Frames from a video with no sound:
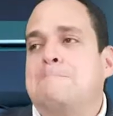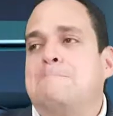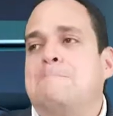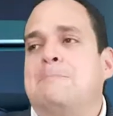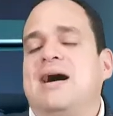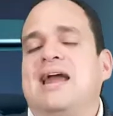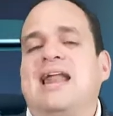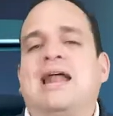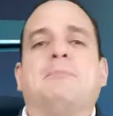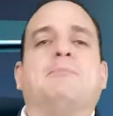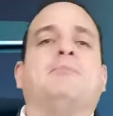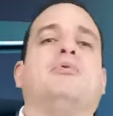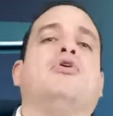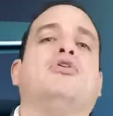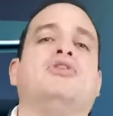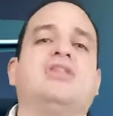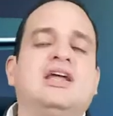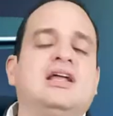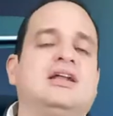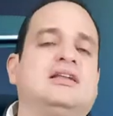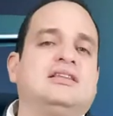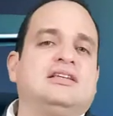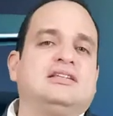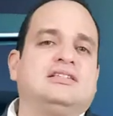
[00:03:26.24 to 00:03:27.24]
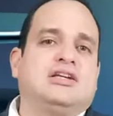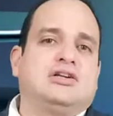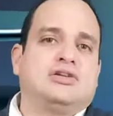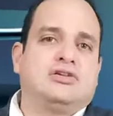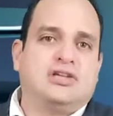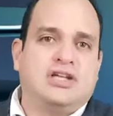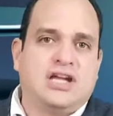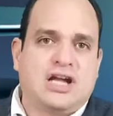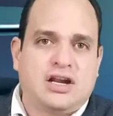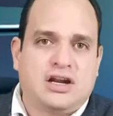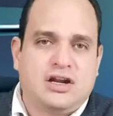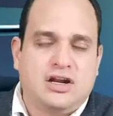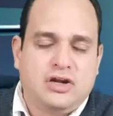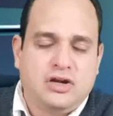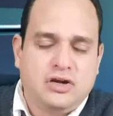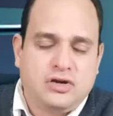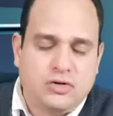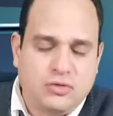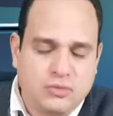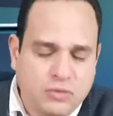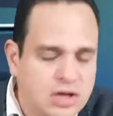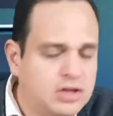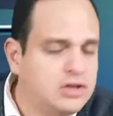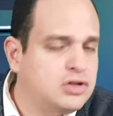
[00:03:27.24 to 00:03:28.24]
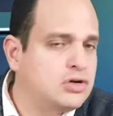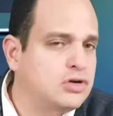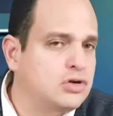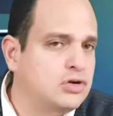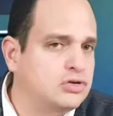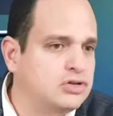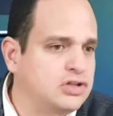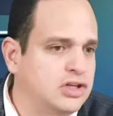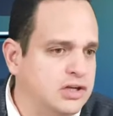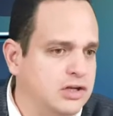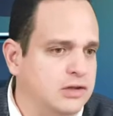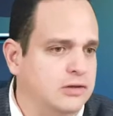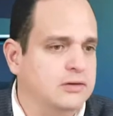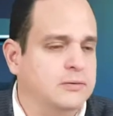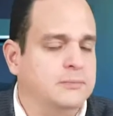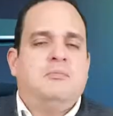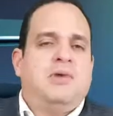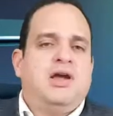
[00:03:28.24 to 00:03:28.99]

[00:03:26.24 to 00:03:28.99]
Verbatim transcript: para poder desarrollar nuestro contenido.